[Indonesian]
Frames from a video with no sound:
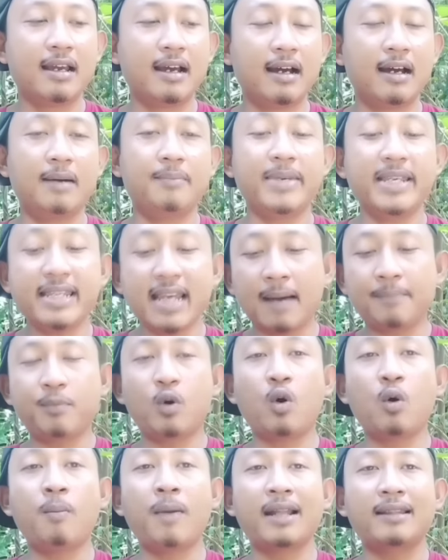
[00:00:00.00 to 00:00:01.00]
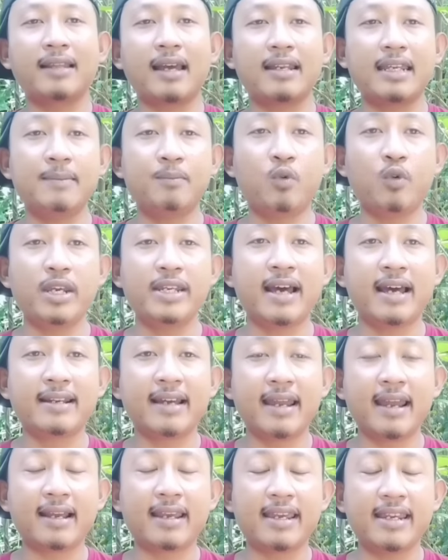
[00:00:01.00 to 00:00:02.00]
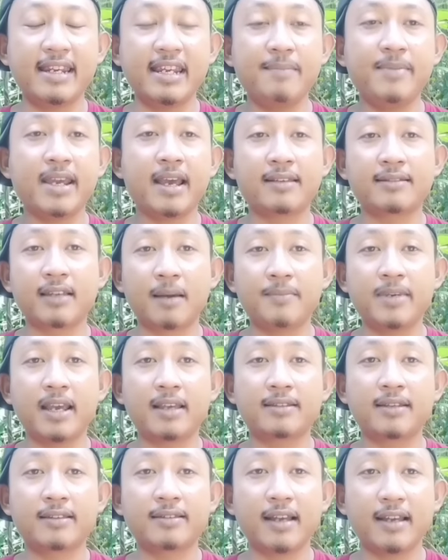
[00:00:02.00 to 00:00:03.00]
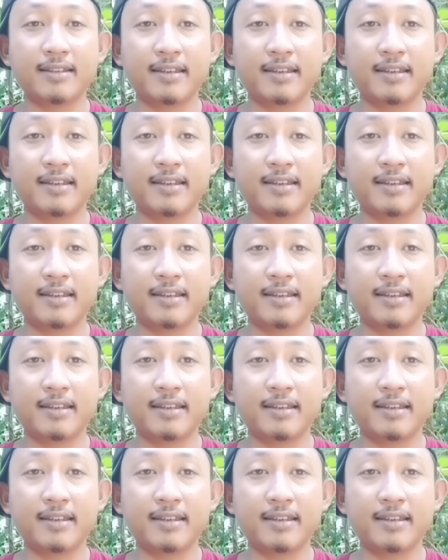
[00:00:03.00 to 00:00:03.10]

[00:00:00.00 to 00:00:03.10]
uh, minyak pengobatan Ibu Ida Dayak ini biasa-biasa